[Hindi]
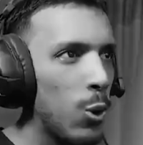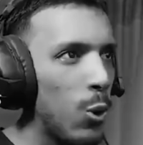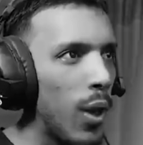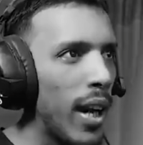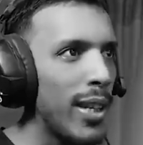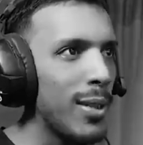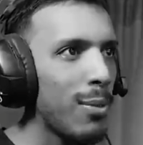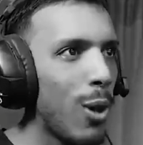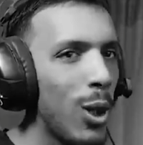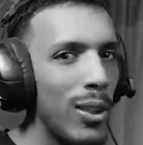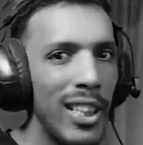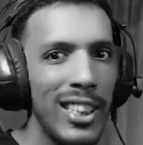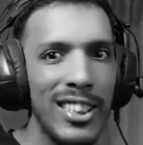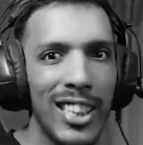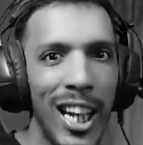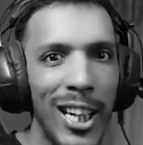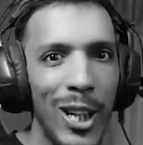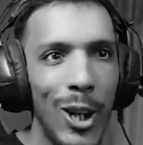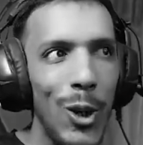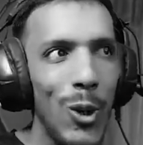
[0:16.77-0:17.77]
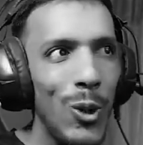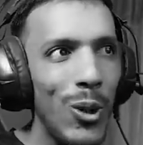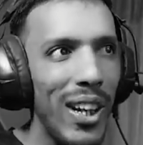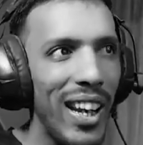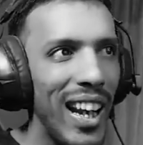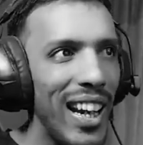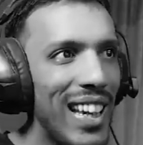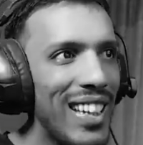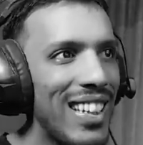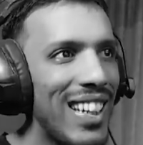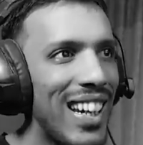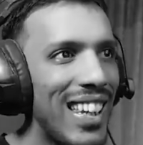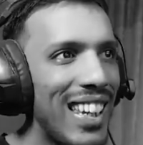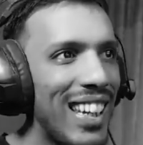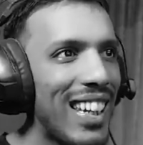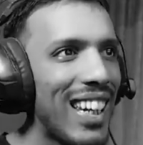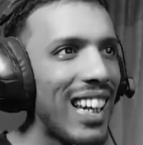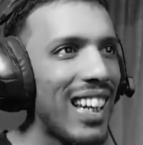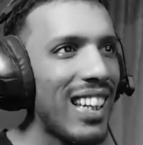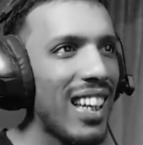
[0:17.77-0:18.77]
तो गाइज बहुत एक्साइटेड हूँ ड्रैग रेस
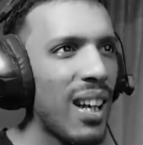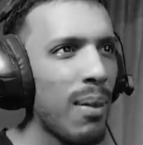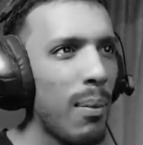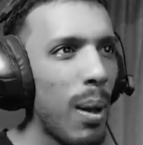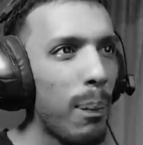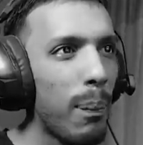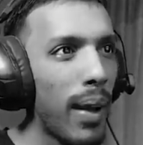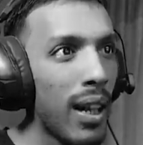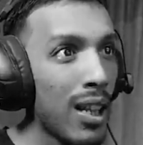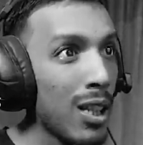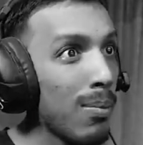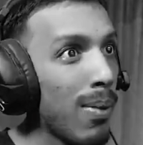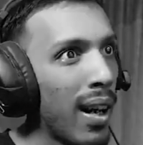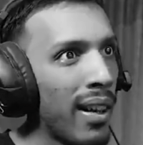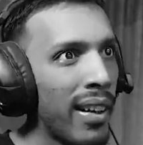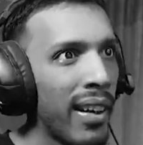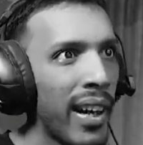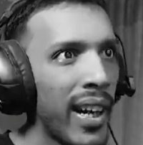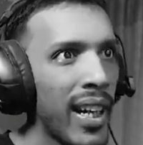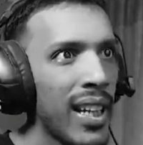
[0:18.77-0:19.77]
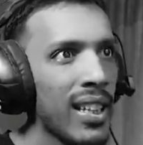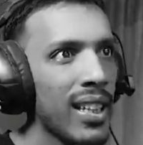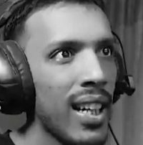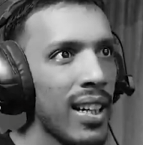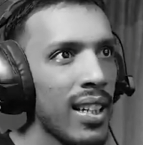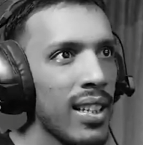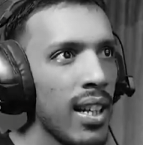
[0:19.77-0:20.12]
करने के लिए मैं पहली बार ड्रैग रेस करने